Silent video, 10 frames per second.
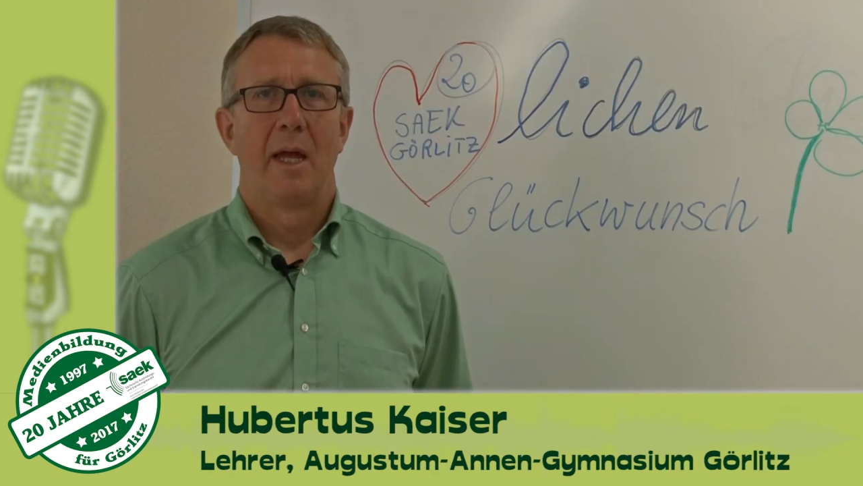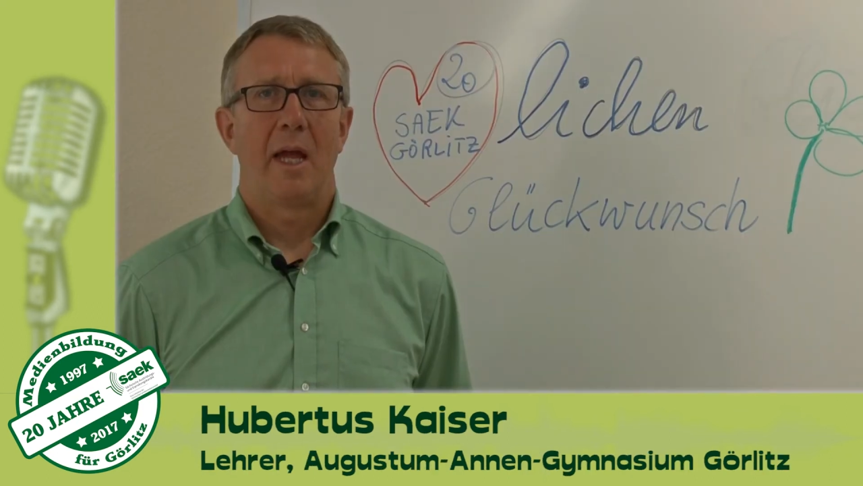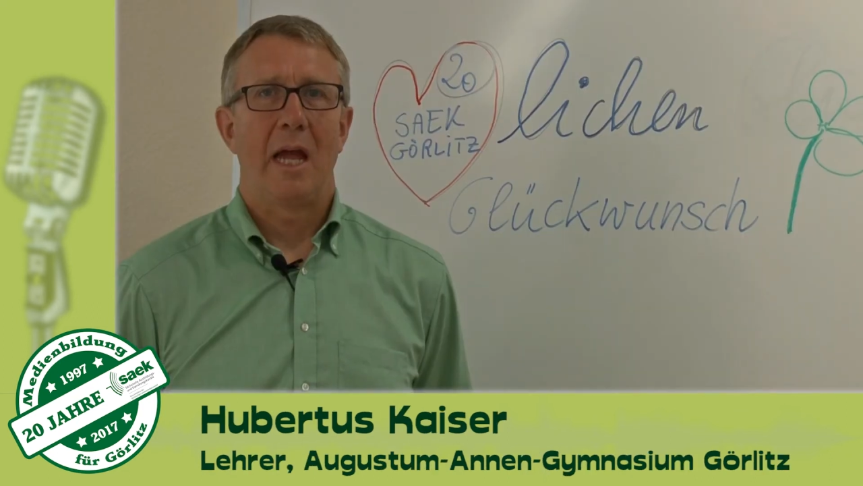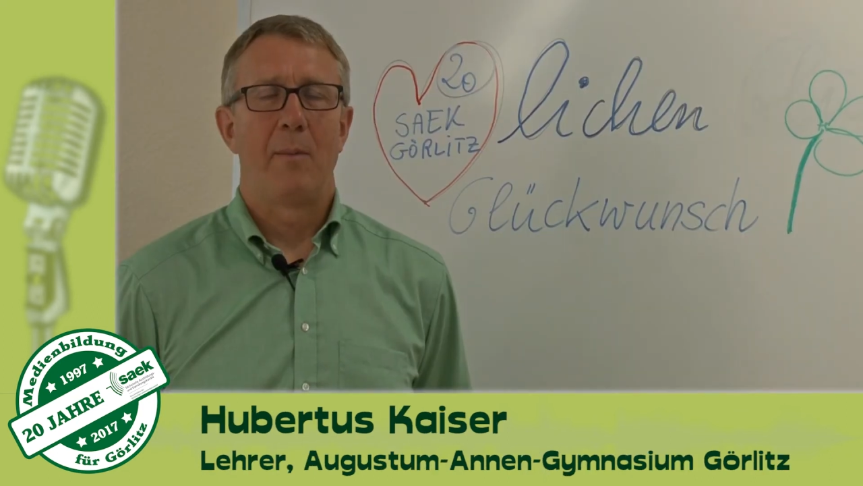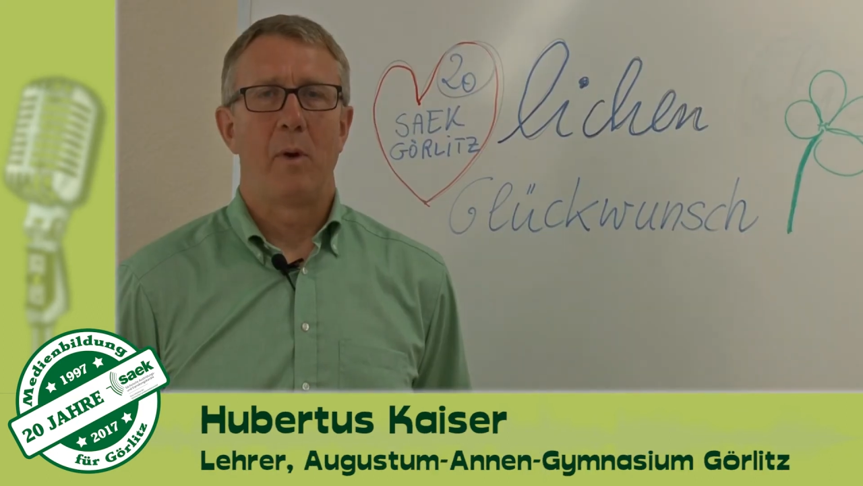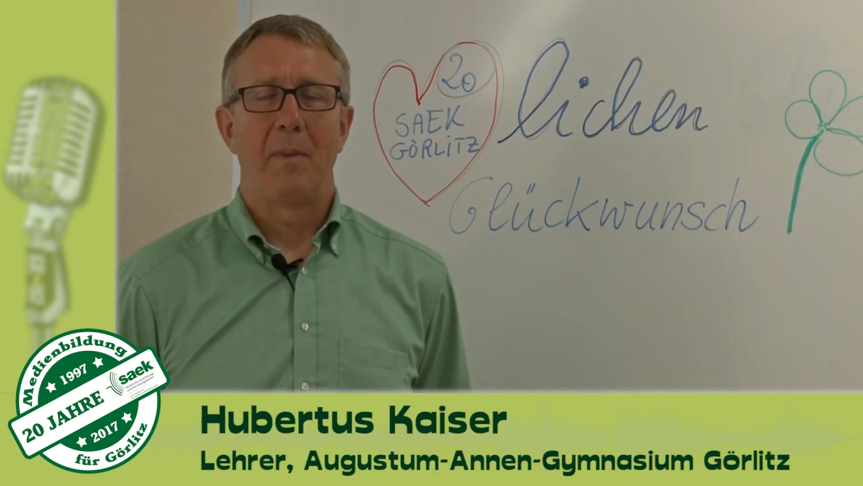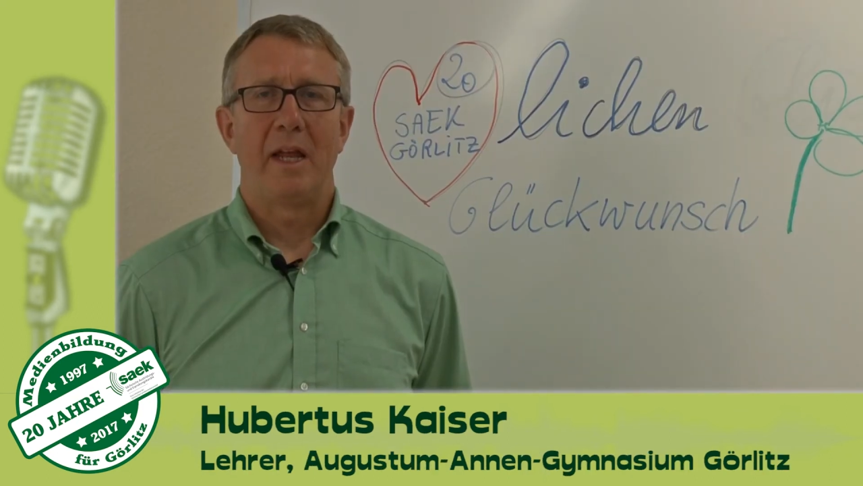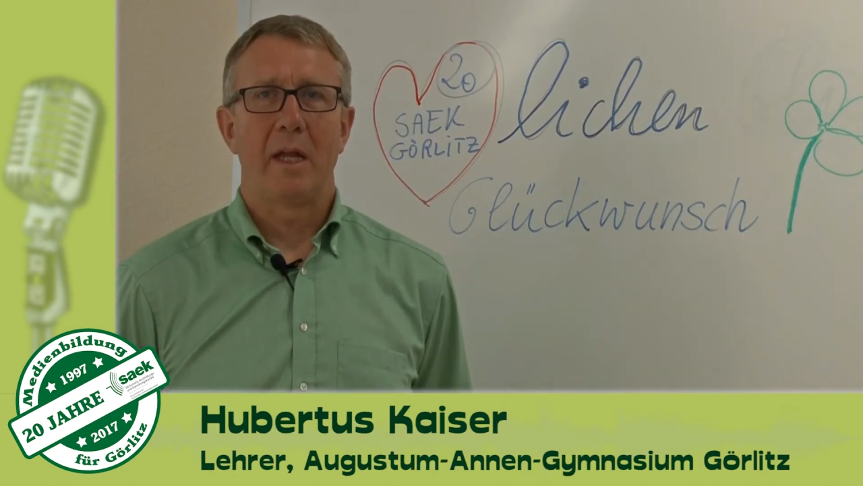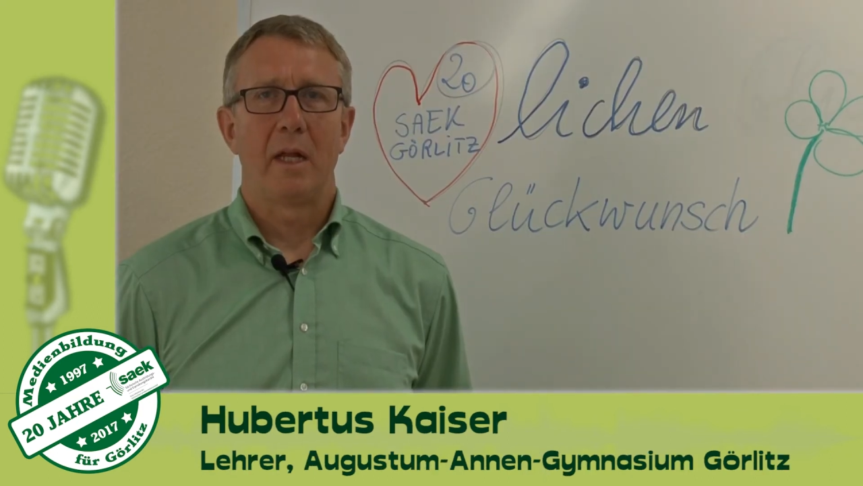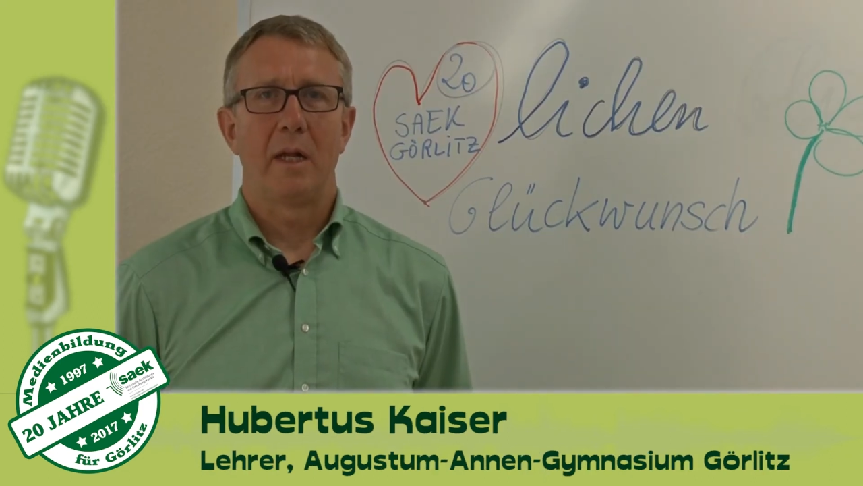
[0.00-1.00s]
Abraham
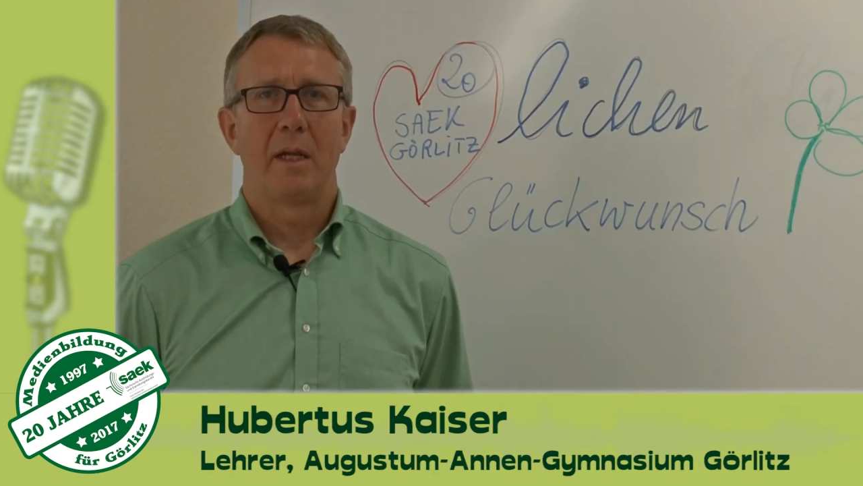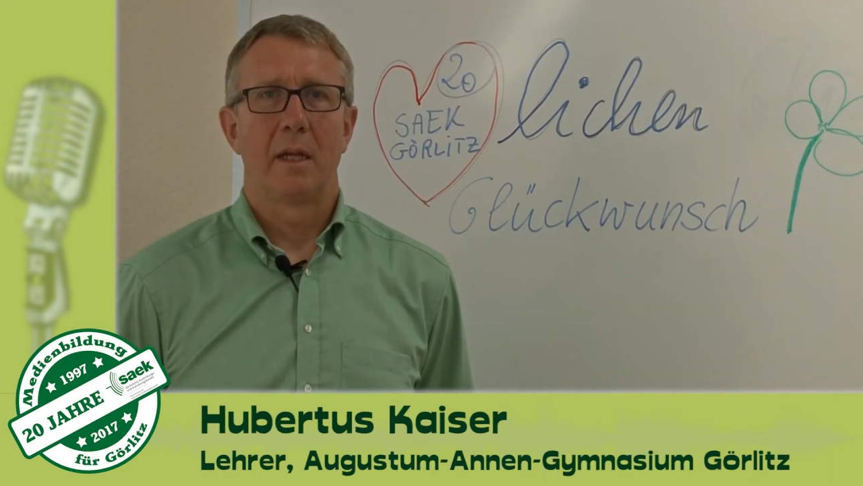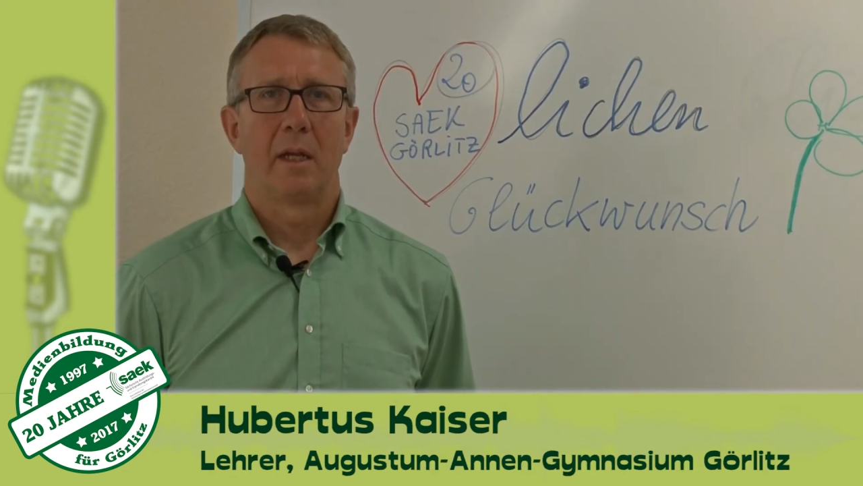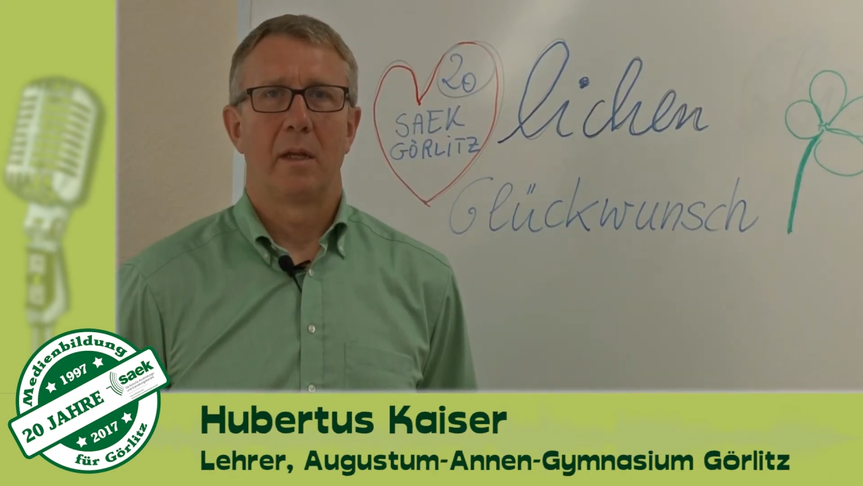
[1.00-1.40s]
Lincoln